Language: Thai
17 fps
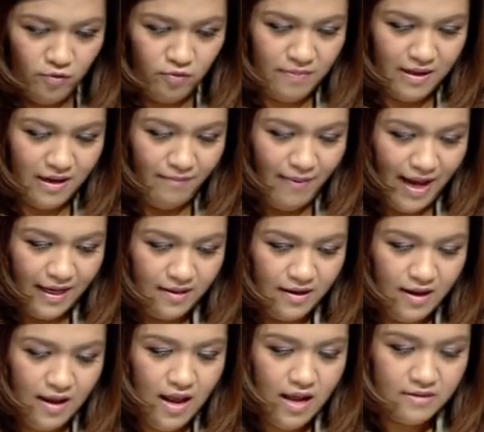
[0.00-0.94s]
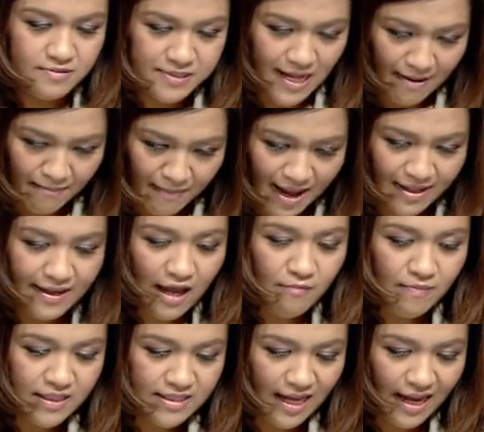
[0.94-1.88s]
คุณพิรพัฒน์สามารถแก้
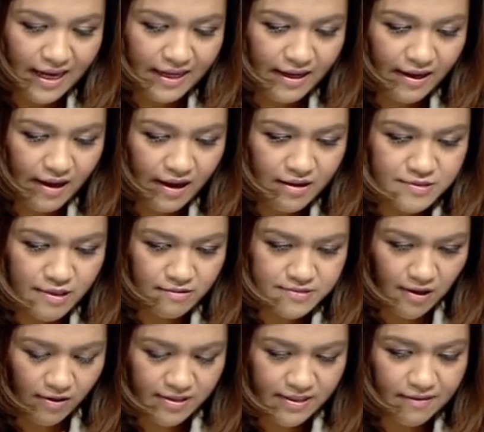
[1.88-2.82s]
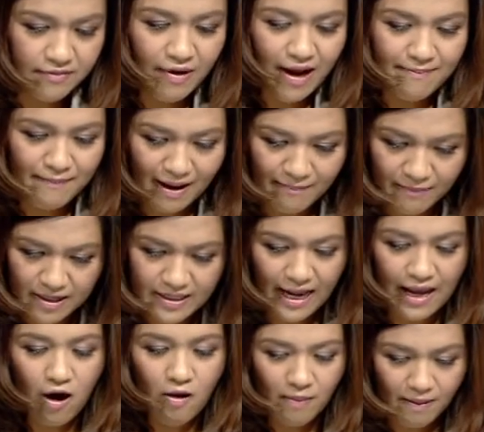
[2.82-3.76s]
วมีชัยนะคะสสเชียงรายพักเพื่อไท
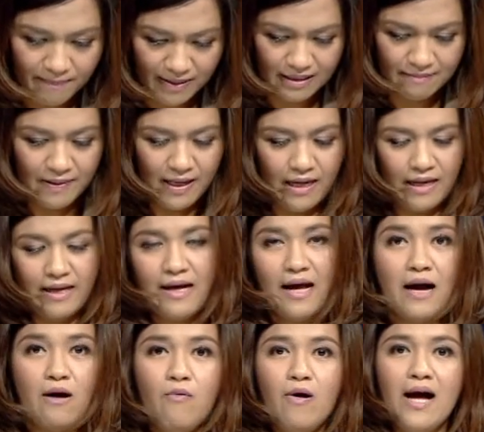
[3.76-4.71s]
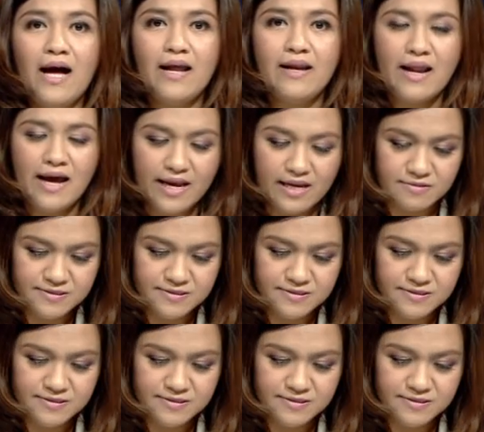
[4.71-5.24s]
ยออกมาเปิดเผยค่ะว่าใน